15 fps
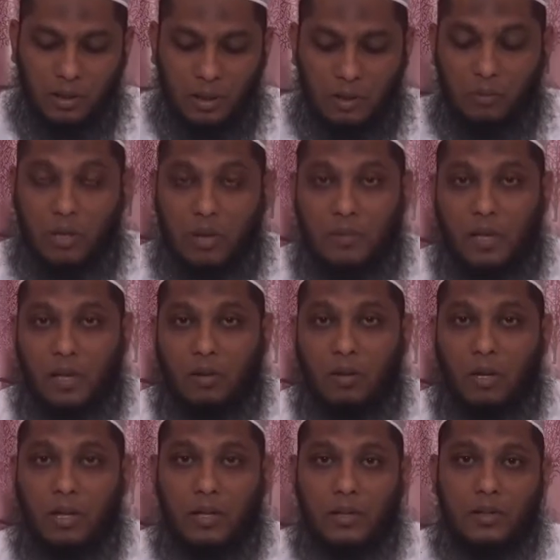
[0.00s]
আউ কামা
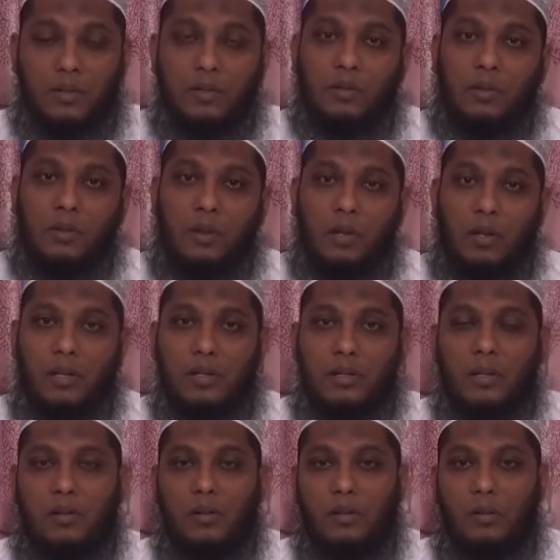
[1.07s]
কাল রসুল্লাহ
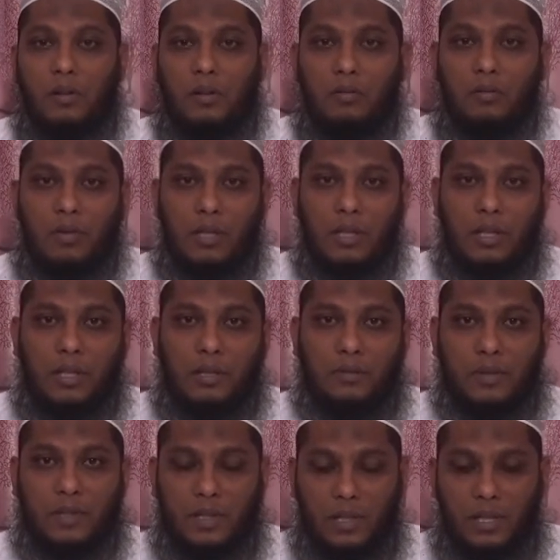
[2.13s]
সাল্লাহ আলী
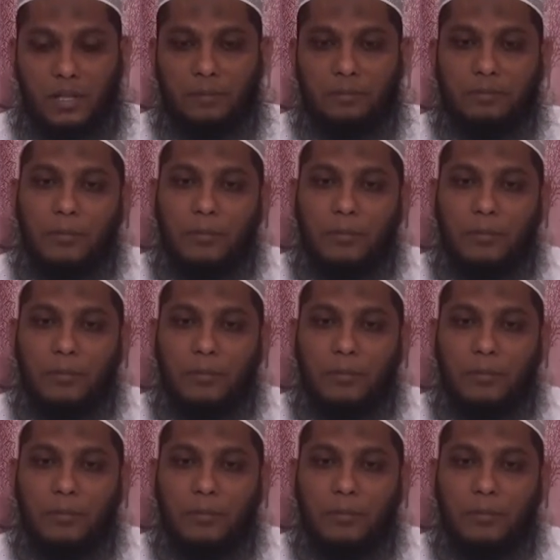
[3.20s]
ওসাল্লাম